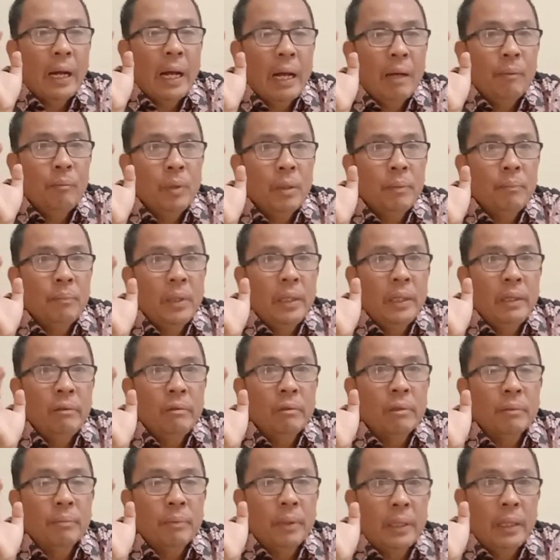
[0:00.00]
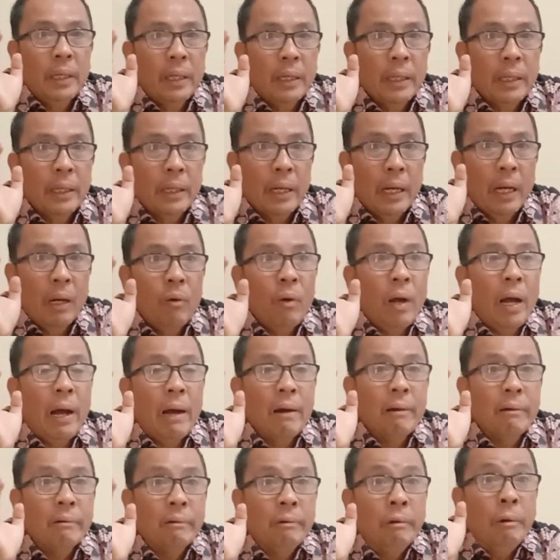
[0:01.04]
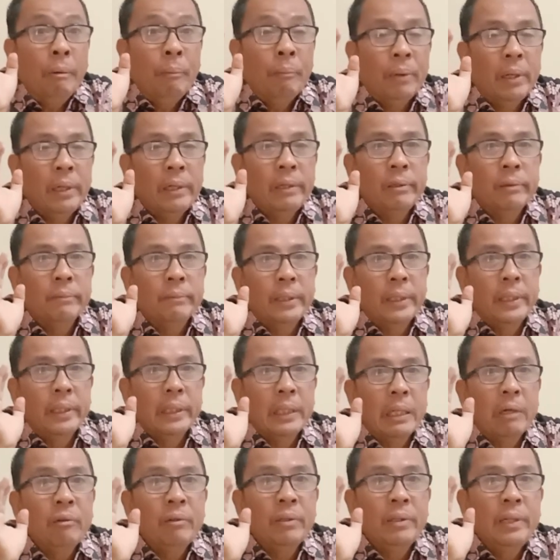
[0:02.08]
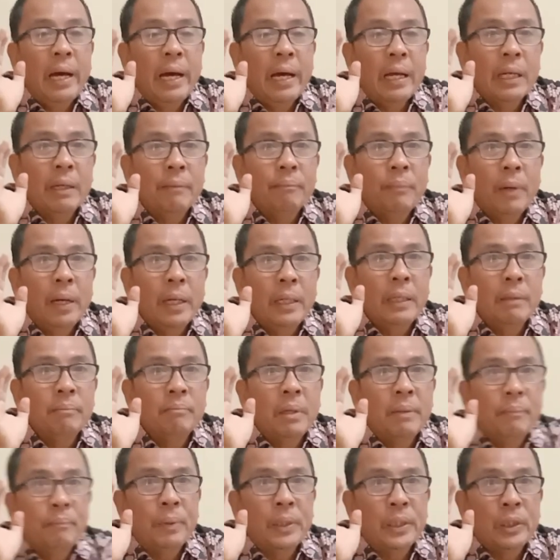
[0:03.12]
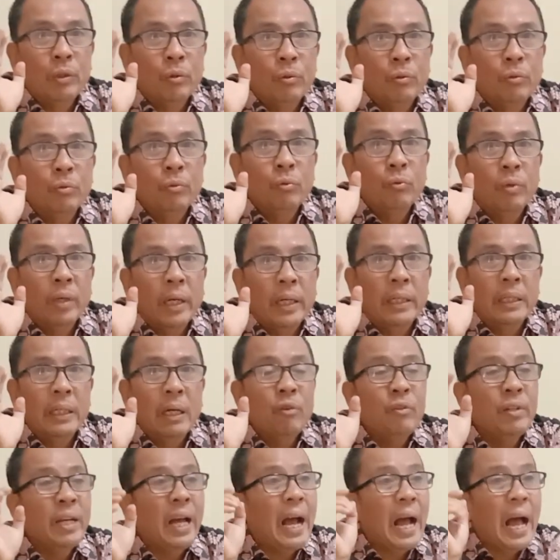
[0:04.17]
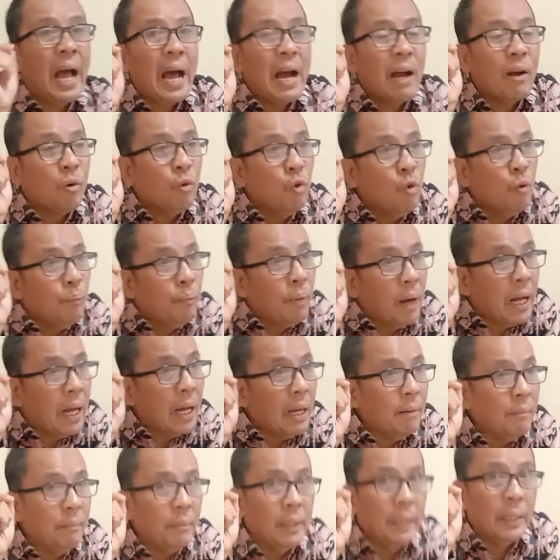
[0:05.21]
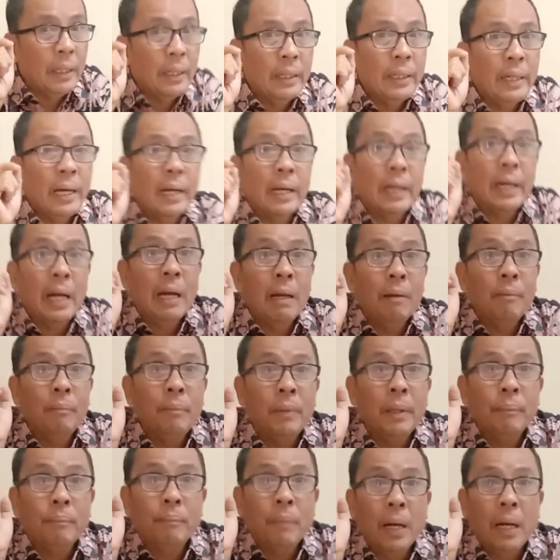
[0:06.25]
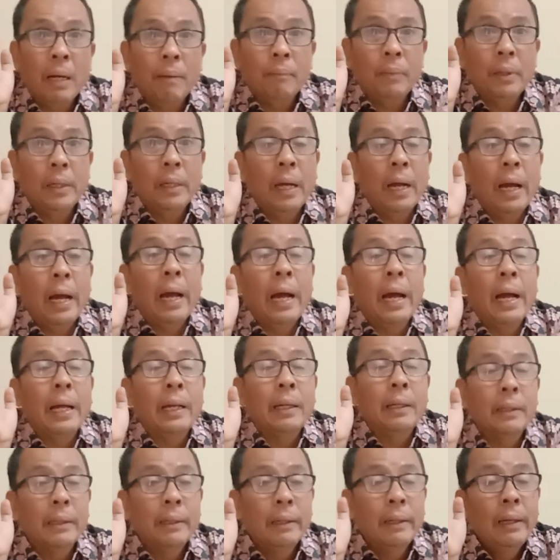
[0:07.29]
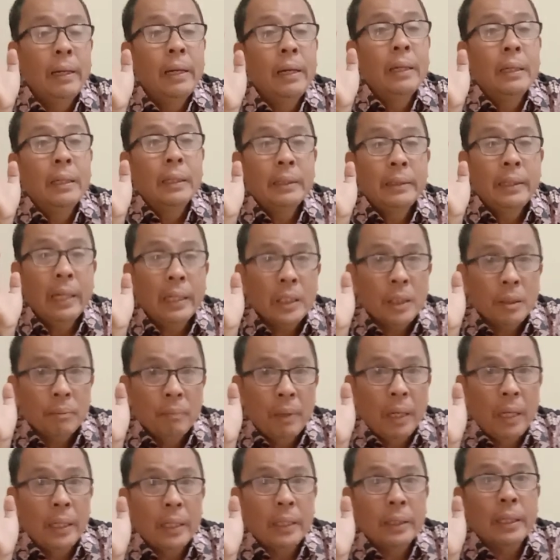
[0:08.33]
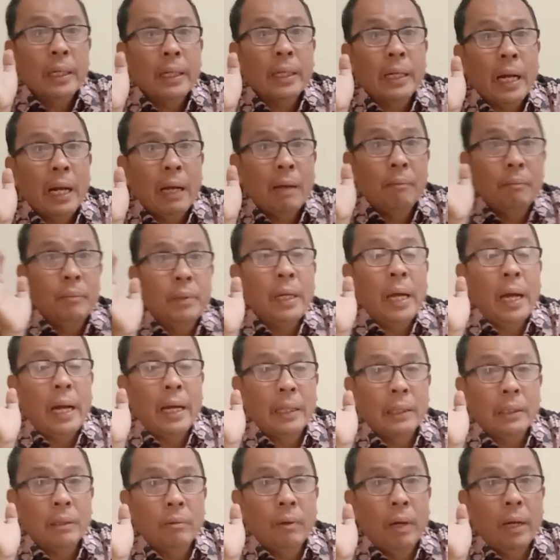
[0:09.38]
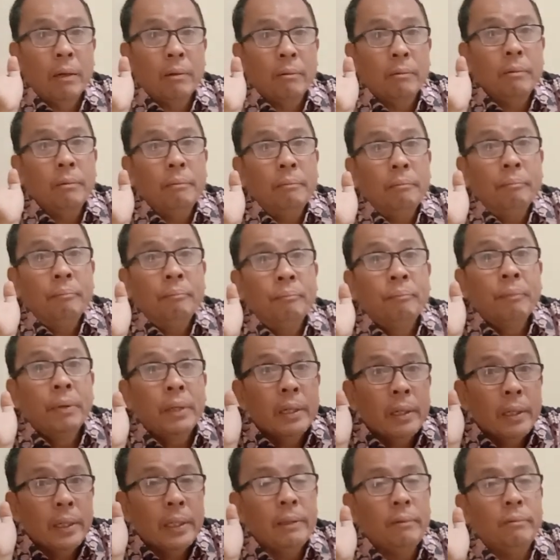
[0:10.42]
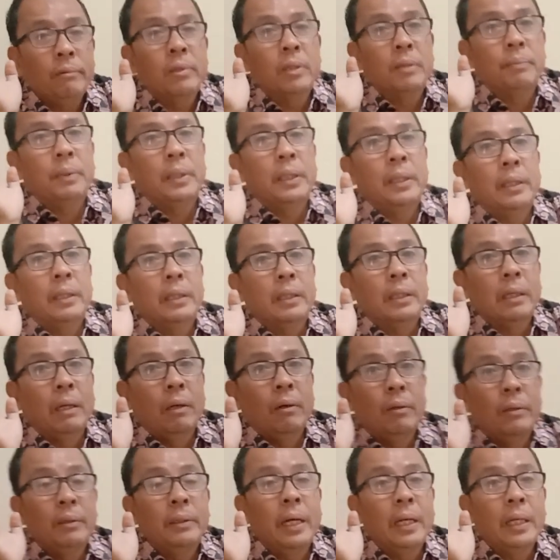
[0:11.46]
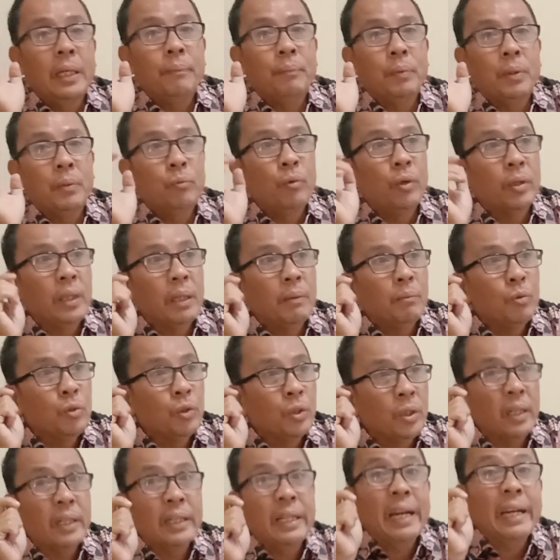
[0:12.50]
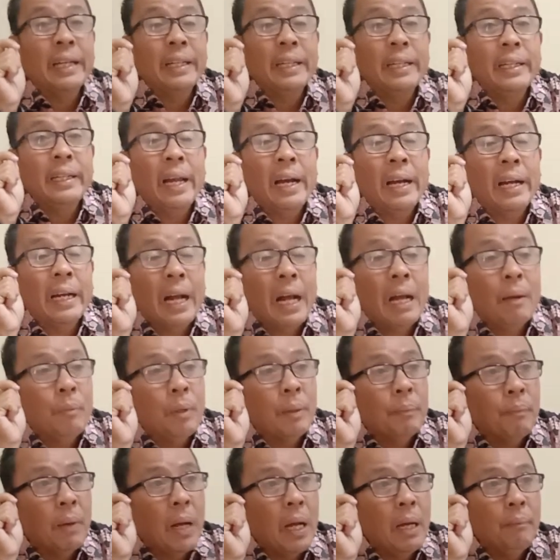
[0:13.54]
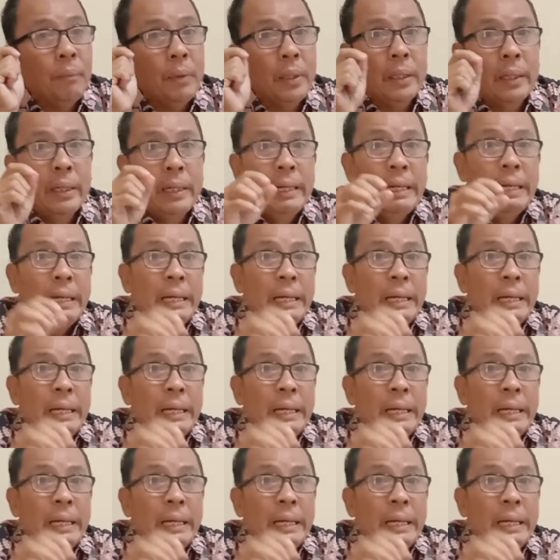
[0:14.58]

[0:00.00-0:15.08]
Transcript: kami berlindung pada engkau, aku berlindung pada engkau daripada mempersekutukan engkau yang aku pahami, yang kami pahami. Dan sebaliknya kami atau aku berlindung kepada engkau dari perbuatan musyrik yang tidak kami pahami.